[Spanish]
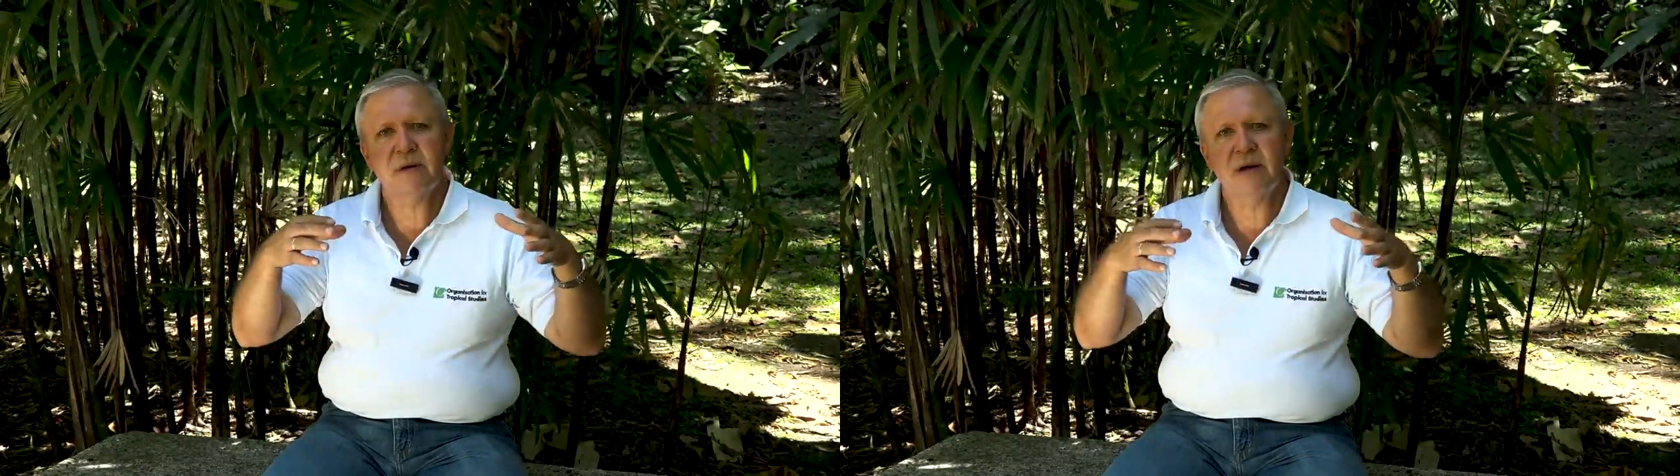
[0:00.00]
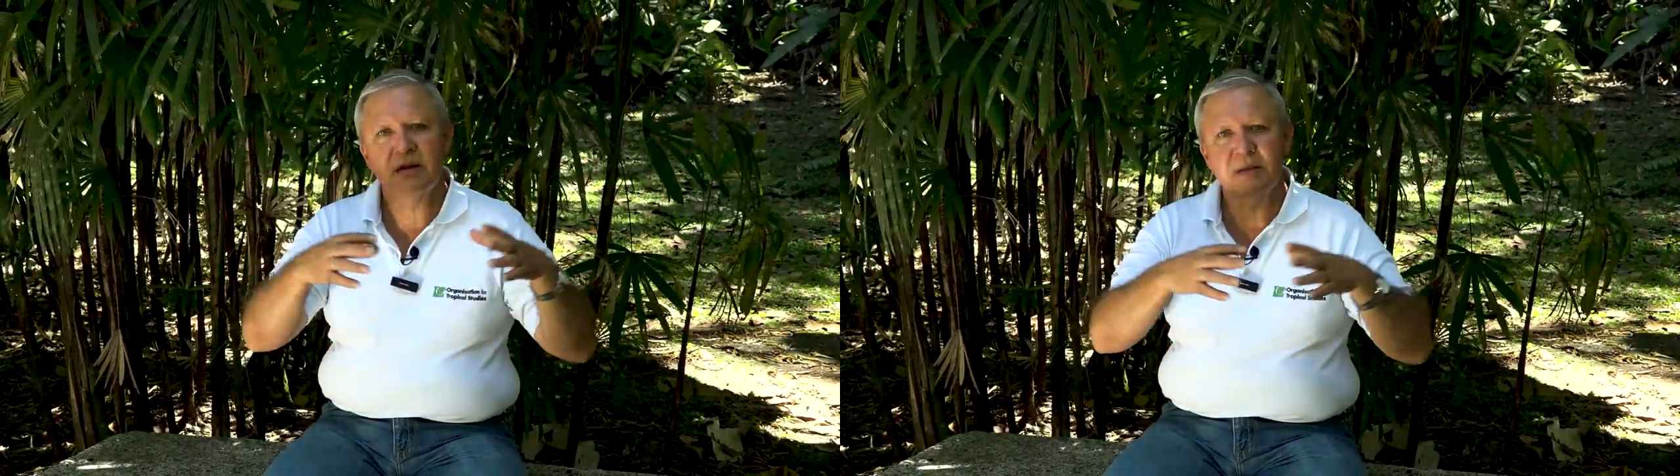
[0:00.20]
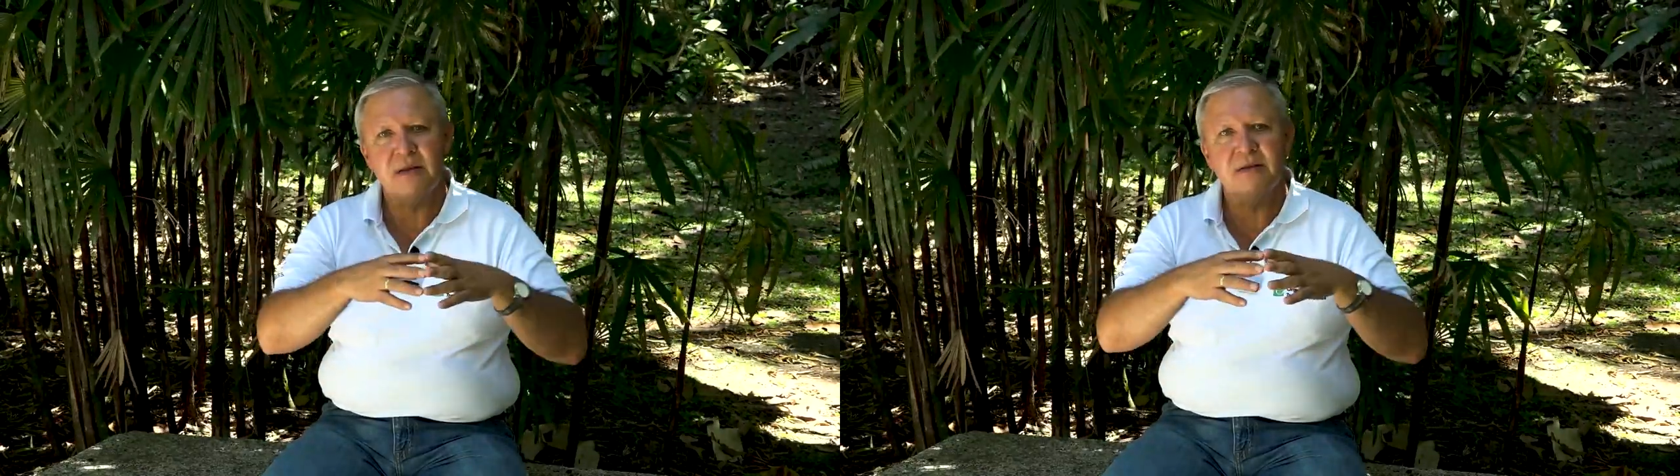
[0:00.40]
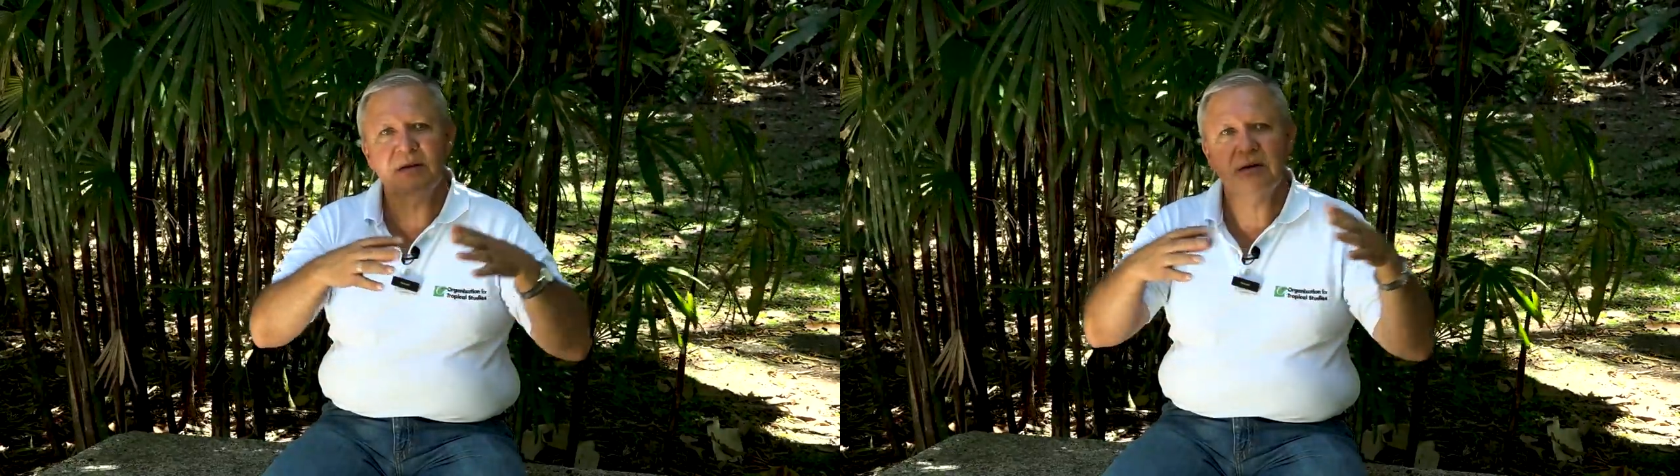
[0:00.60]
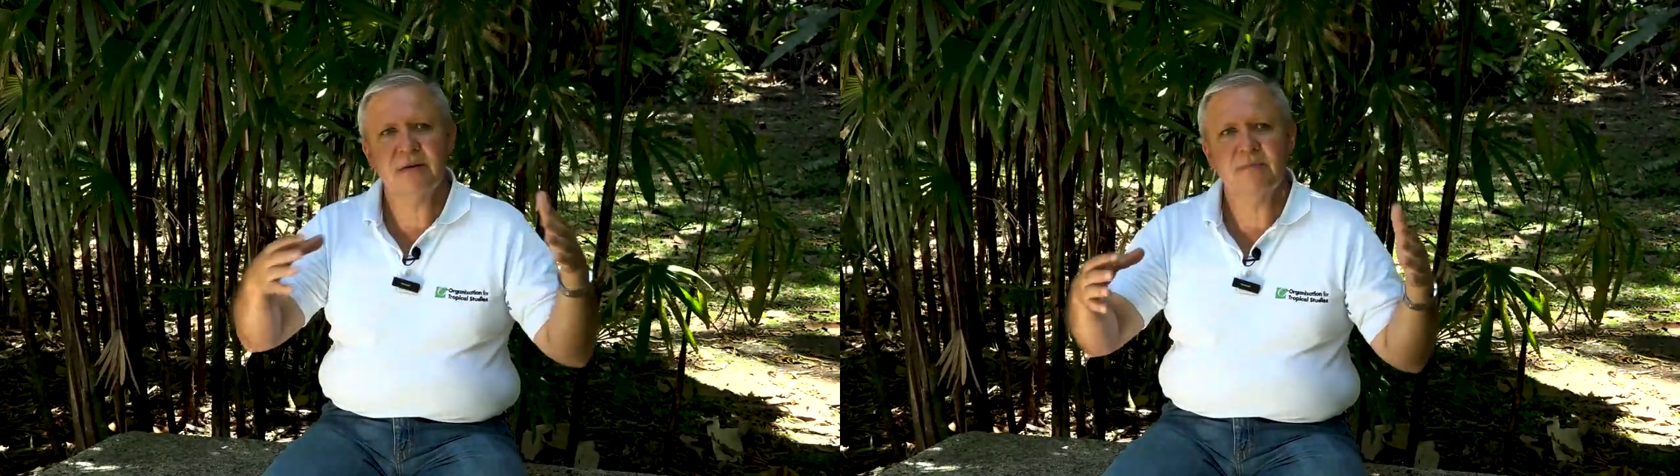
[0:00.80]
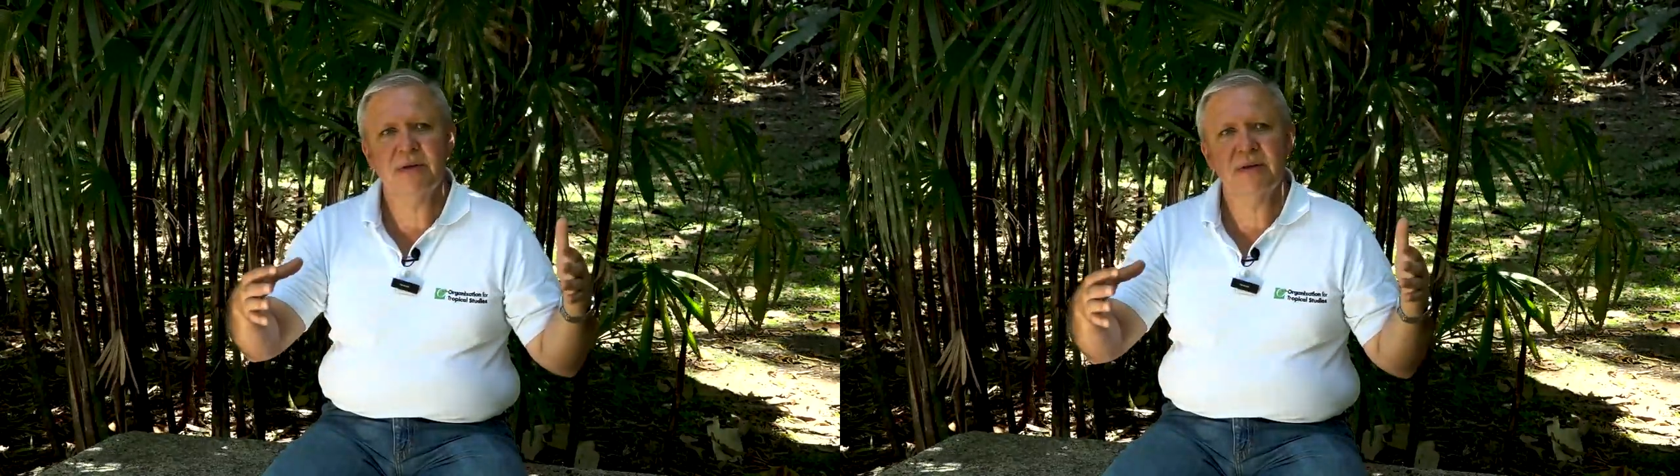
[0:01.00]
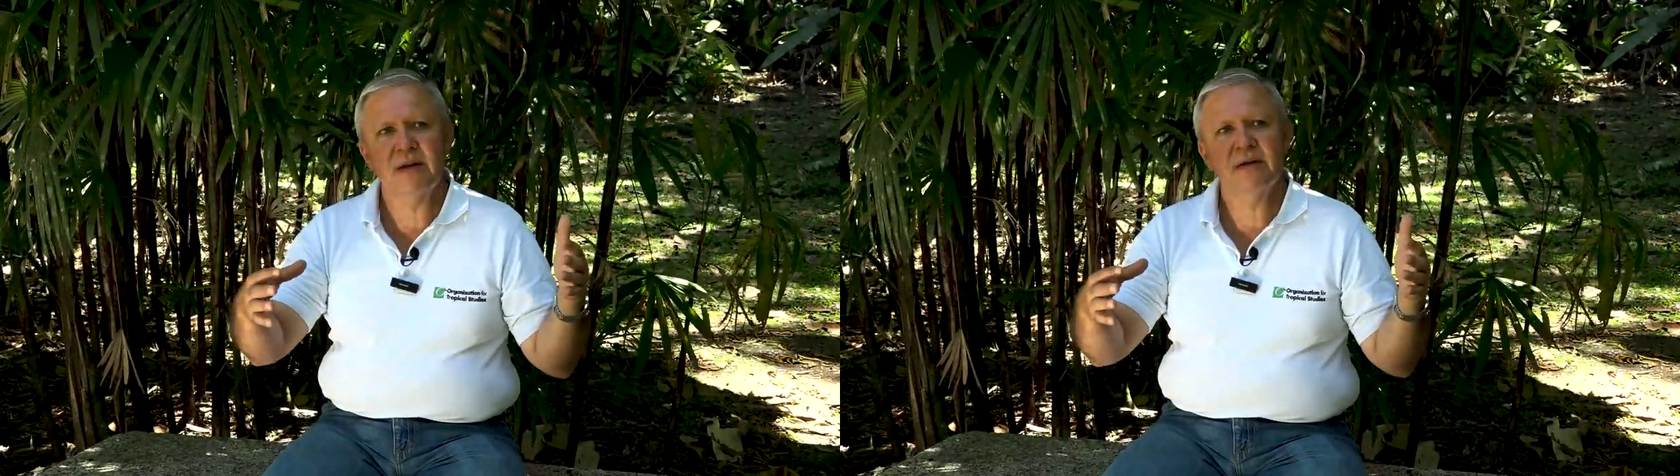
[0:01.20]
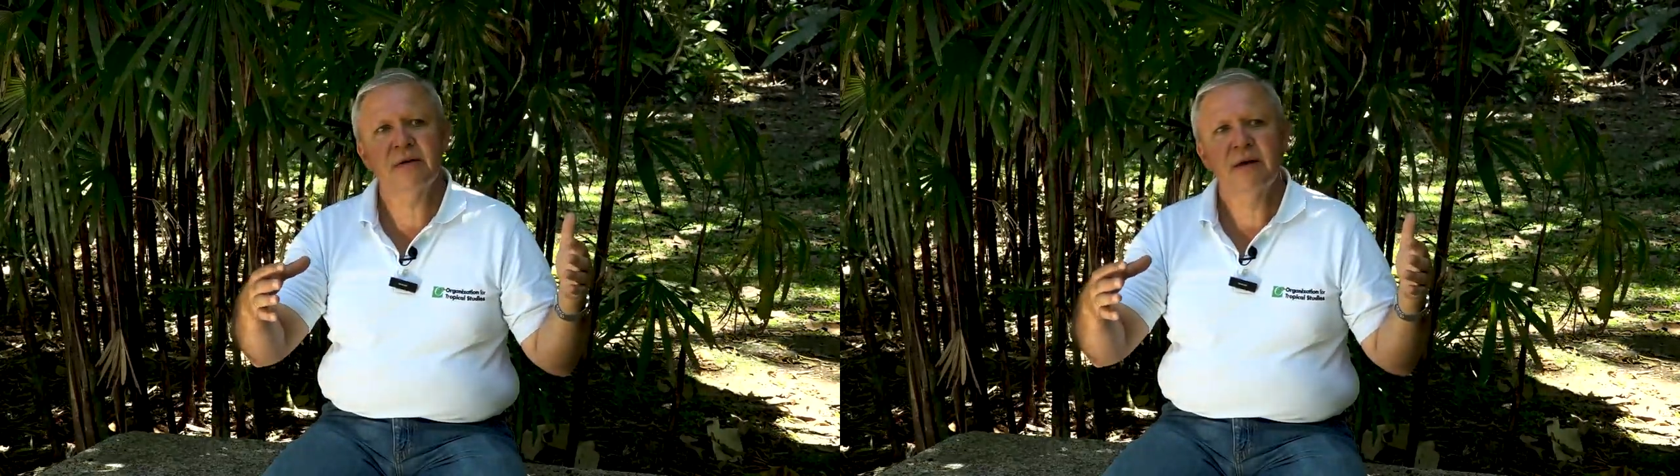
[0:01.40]
características
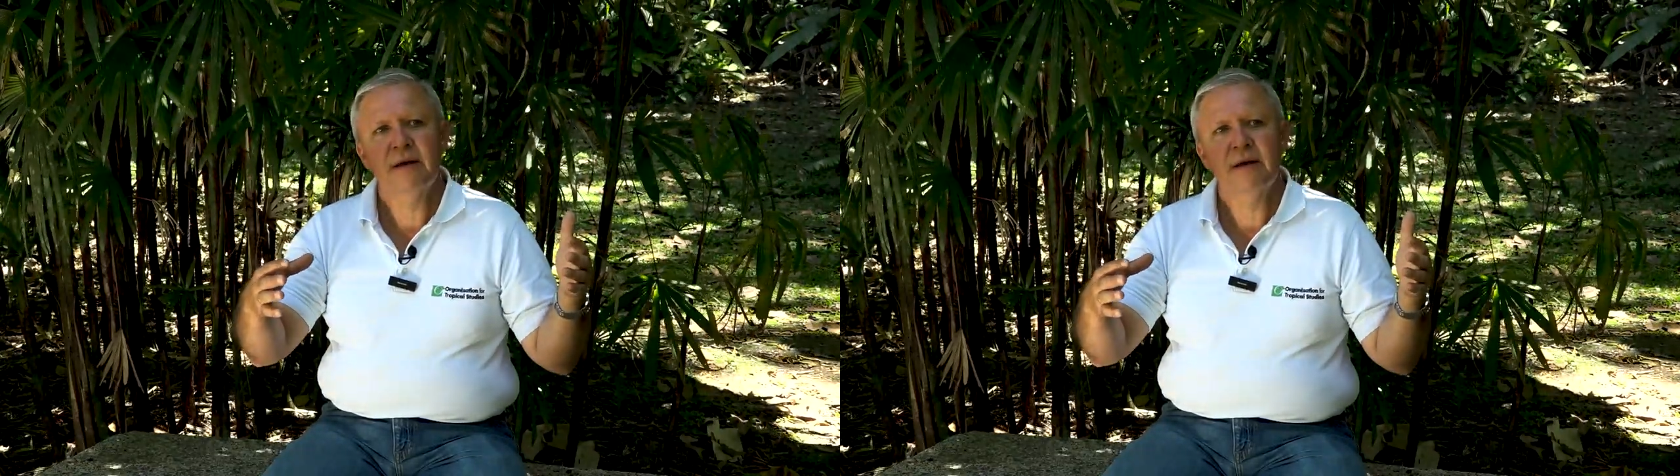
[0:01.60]
ambientales